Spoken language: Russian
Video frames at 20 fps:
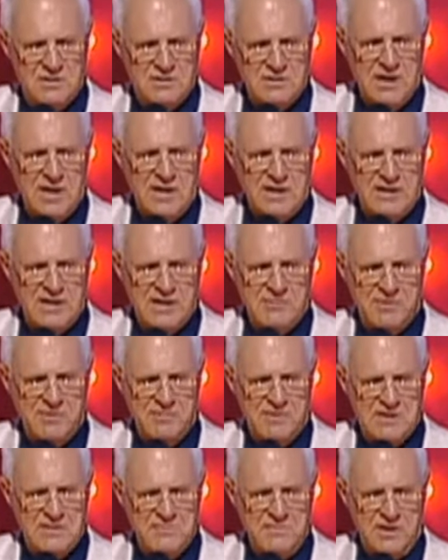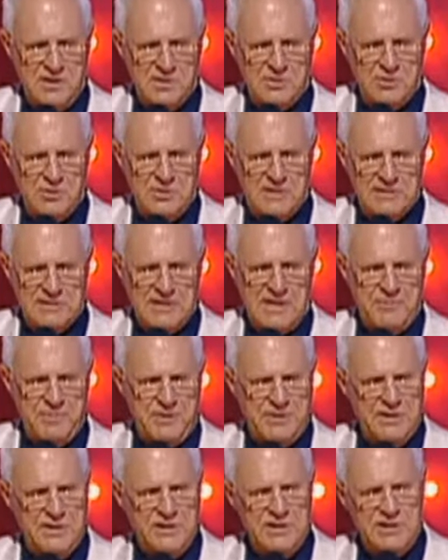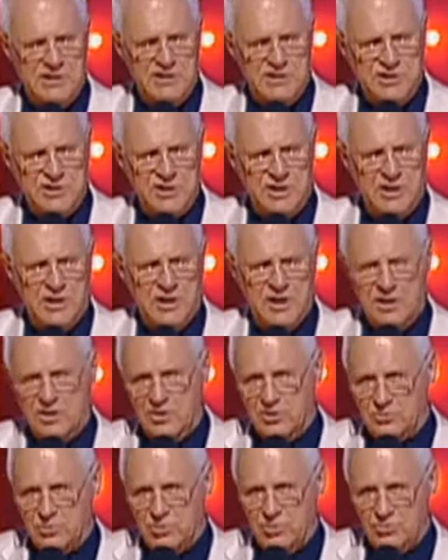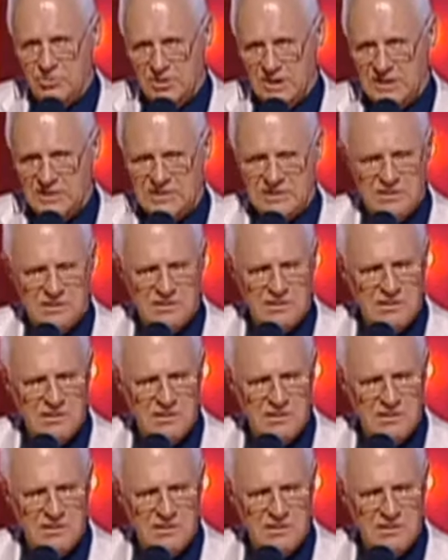Да хотя бы возьми, кто на Западе нищий и кто у нас.